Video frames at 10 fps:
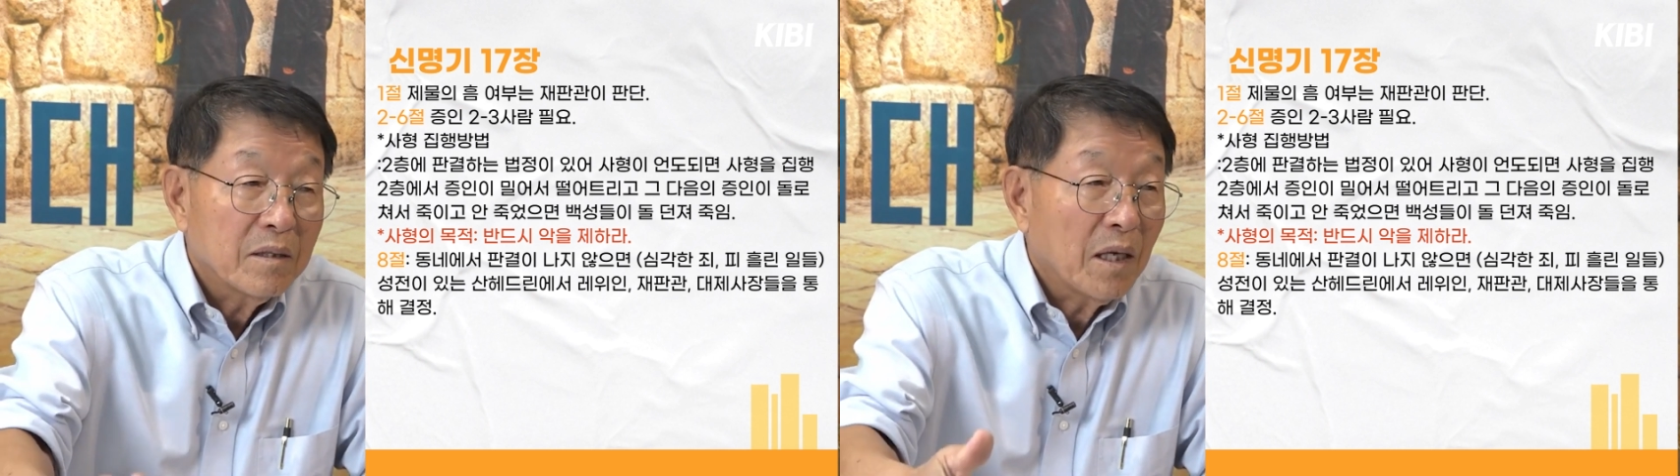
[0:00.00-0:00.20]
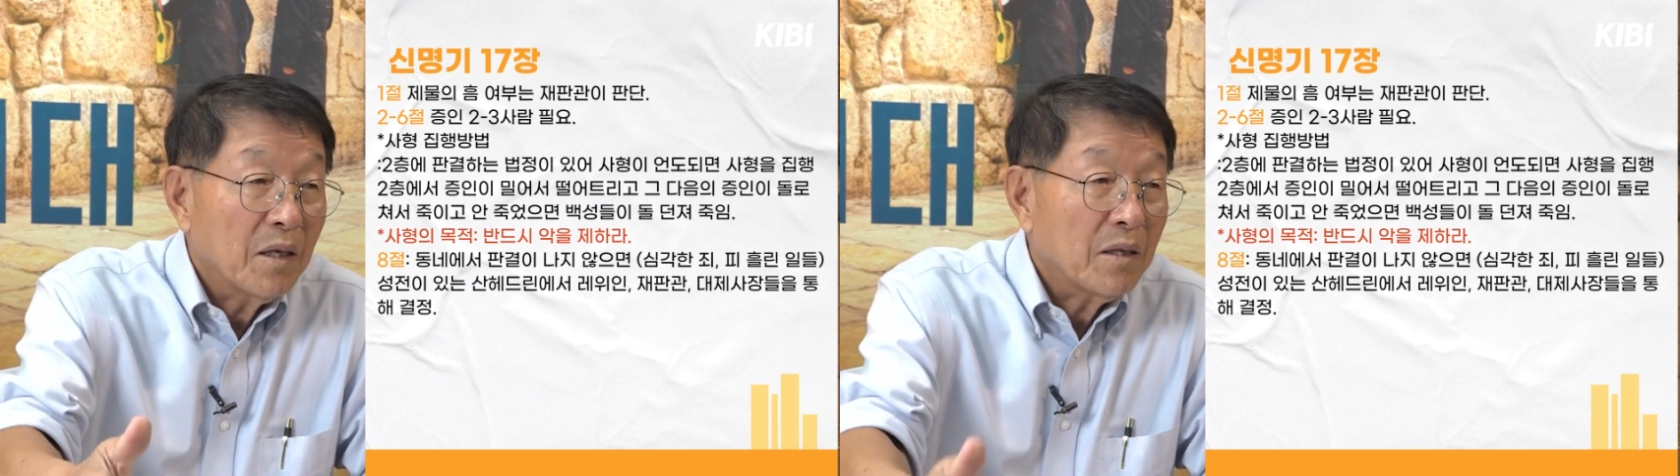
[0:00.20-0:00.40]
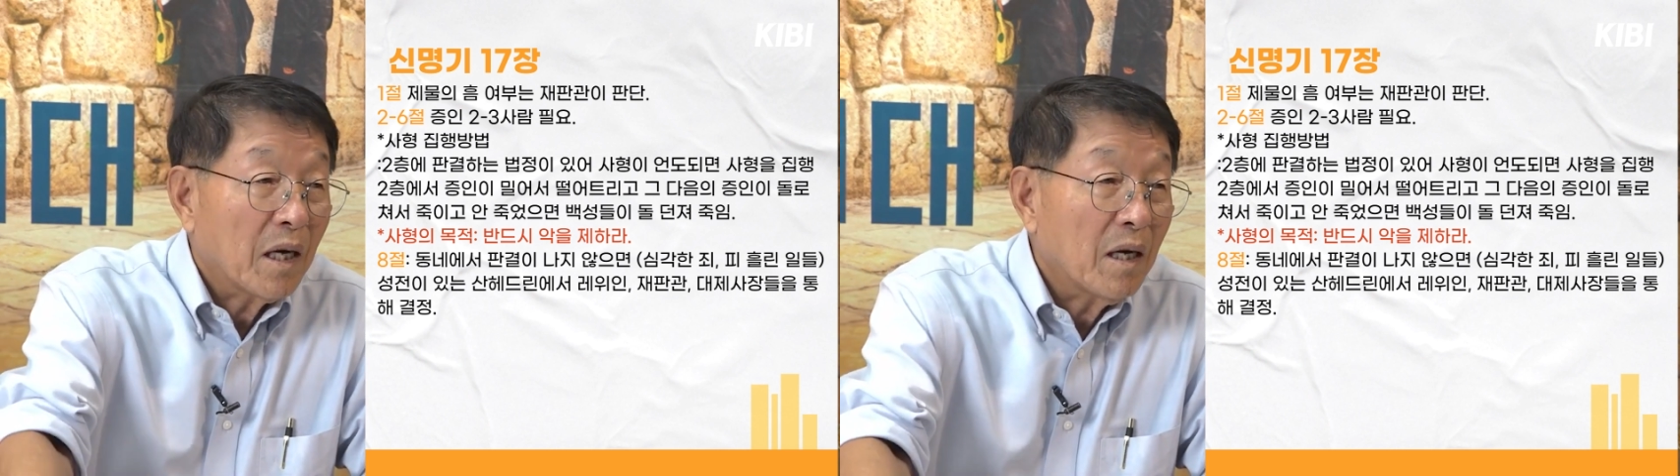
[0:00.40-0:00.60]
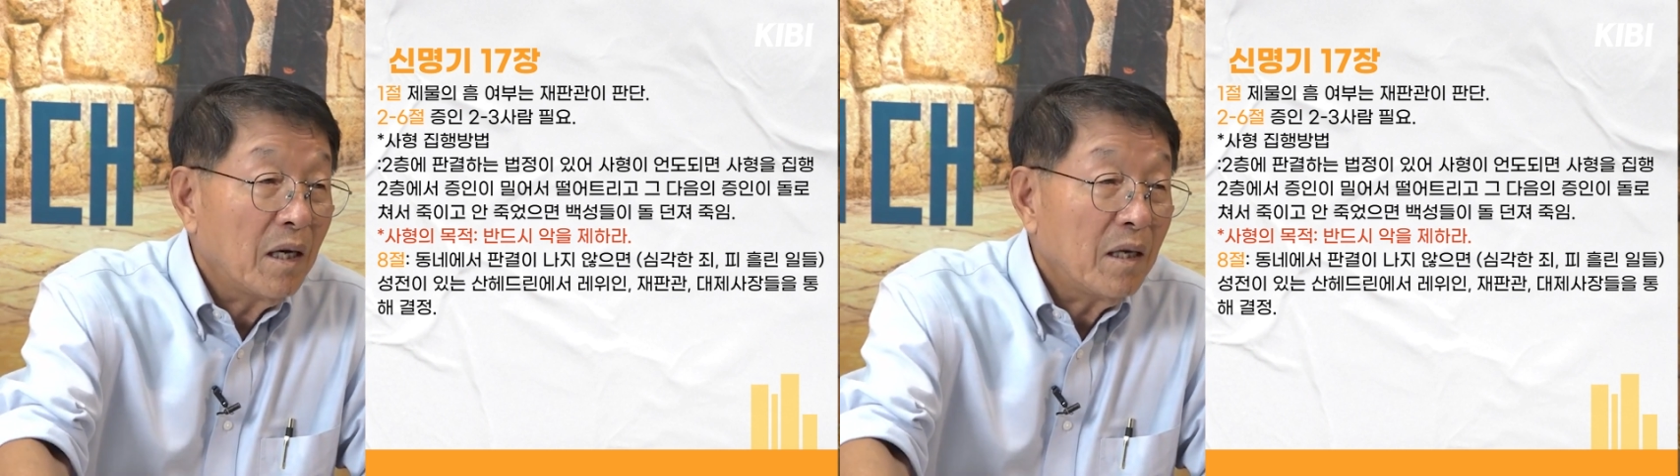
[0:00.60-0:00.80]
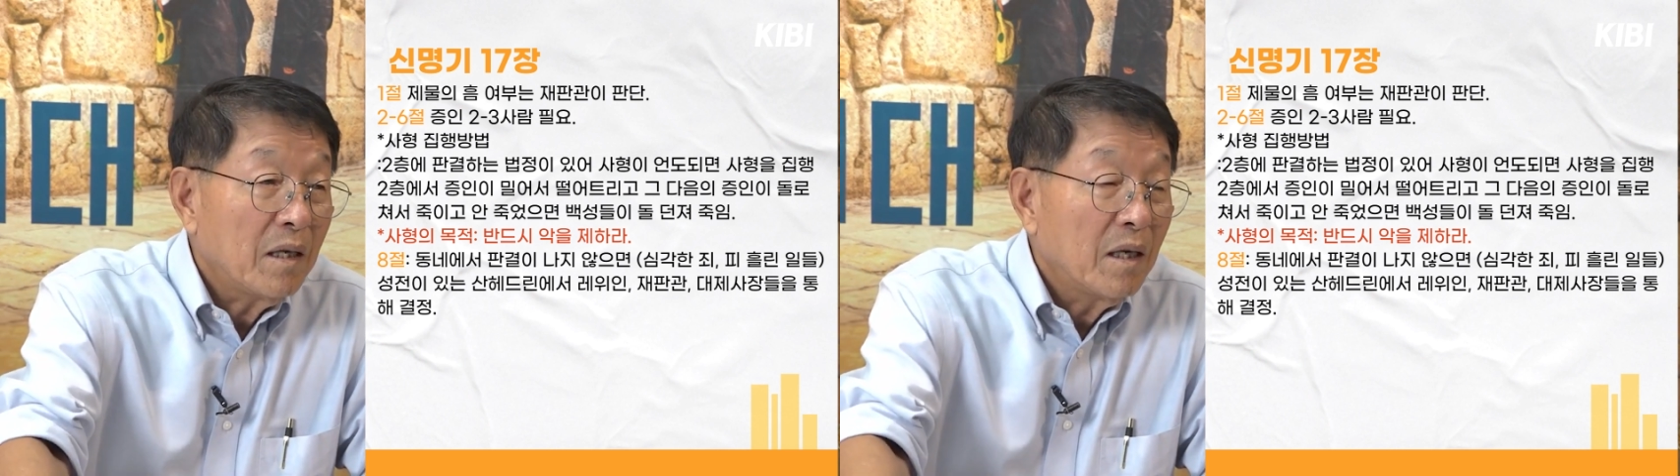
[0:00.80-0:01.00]

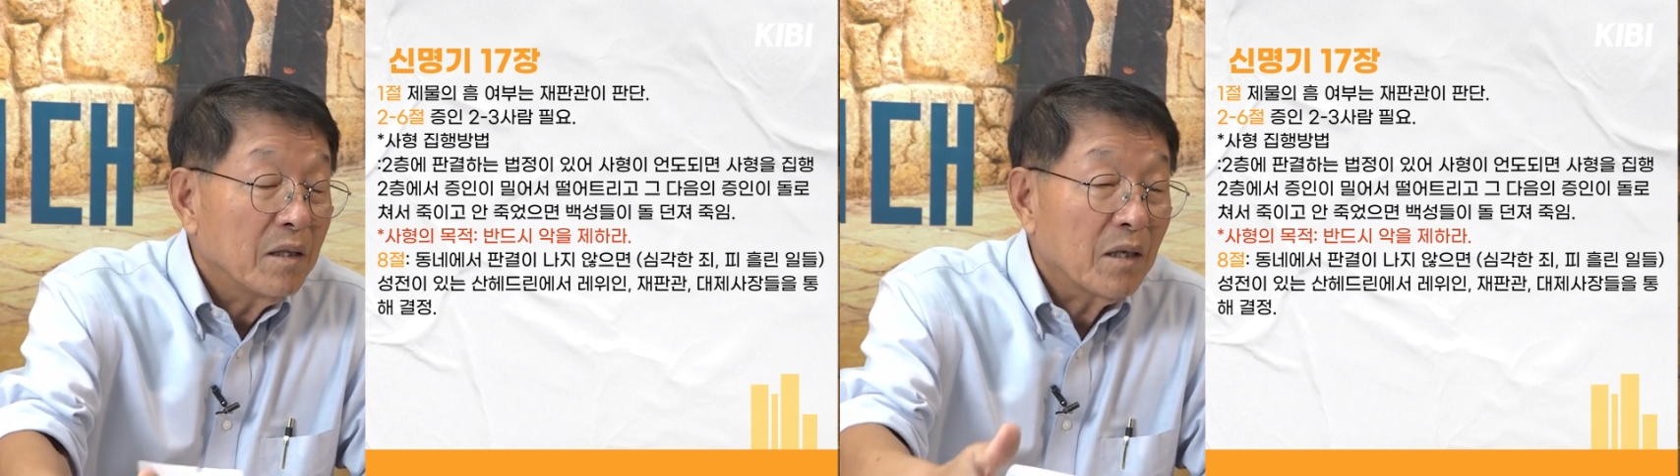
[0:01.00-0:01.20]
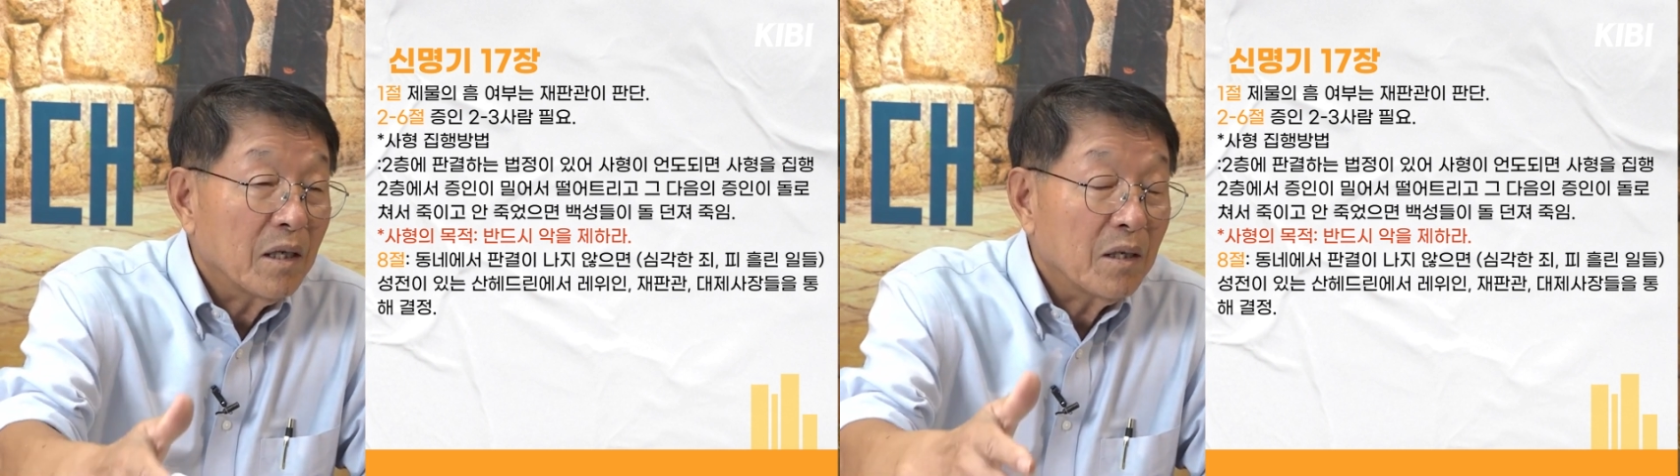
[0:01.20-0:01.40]
데려다가 너가